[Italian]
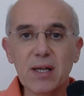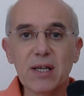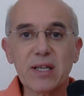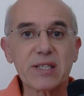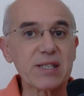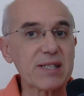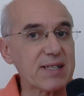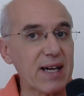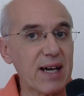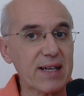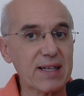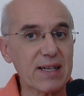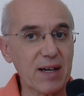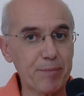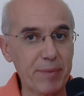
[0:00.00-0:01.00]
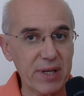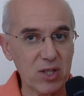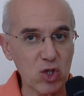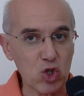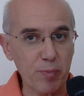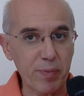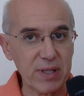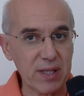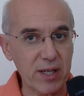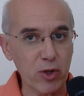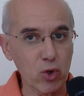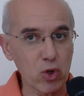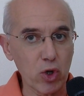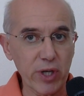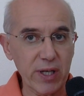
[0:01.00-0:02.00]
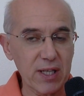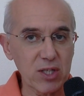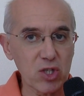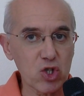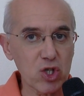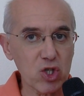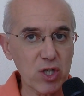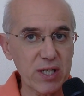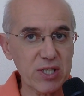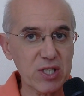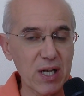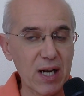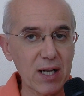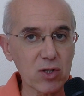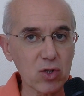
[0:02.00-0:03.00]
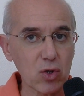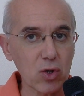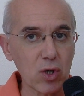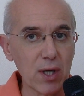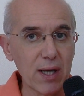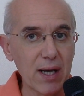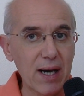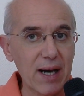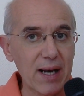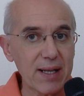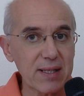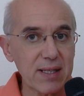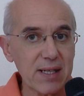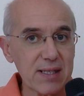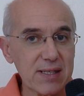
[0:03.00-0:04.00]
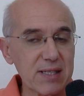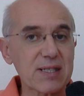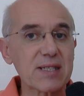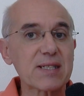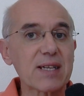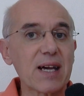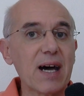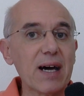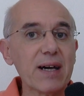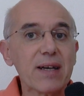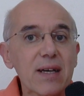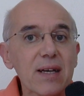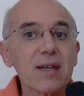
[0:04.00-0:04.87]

Si sa chi ha partecipato alla riunione che ha deciso l'assalto alla Diaz, si sa